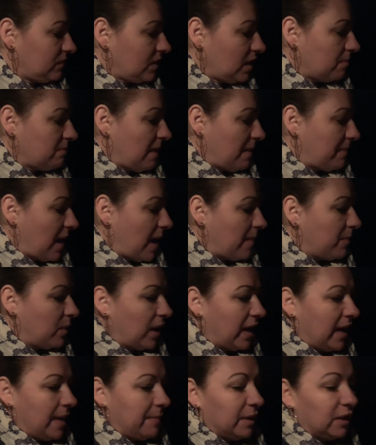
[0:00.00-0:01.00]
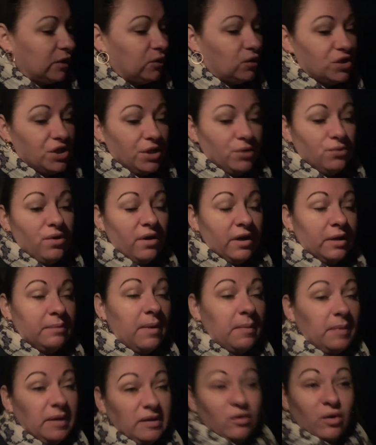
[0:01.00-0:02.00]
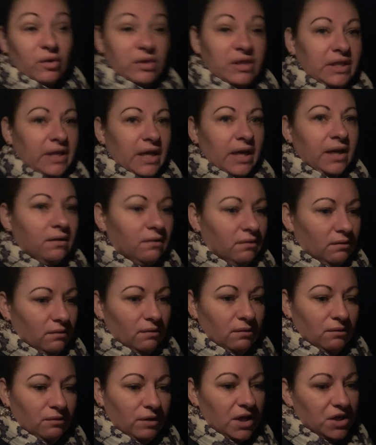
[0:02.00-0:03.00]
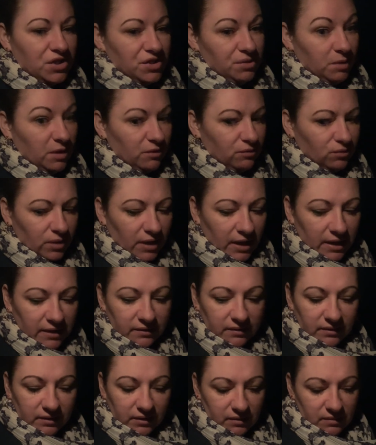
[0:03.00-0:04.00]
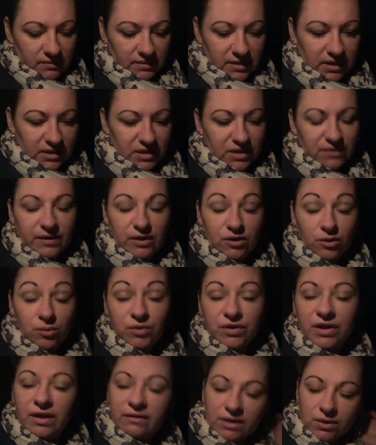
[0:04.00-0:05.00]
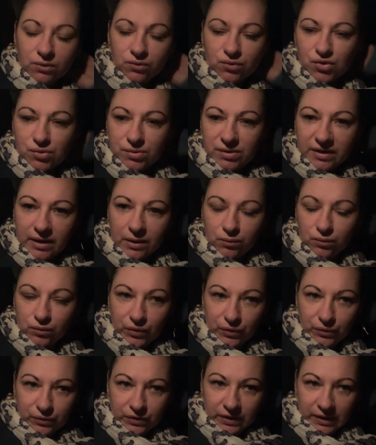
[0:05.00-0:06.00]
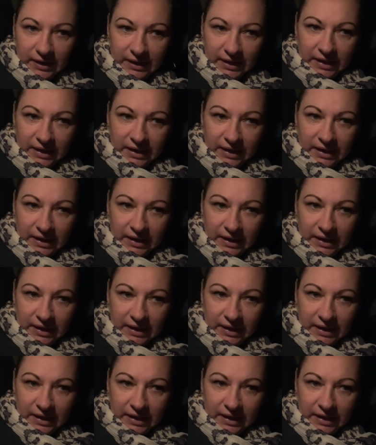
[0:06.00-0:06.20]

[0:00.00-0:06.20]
bah, par rapport à l'appel que j'ai eu avec ma patronne hier, euh, voilà, j'ai bien vu qu'elle était satisfaite de mon travail, donc je suis très contente.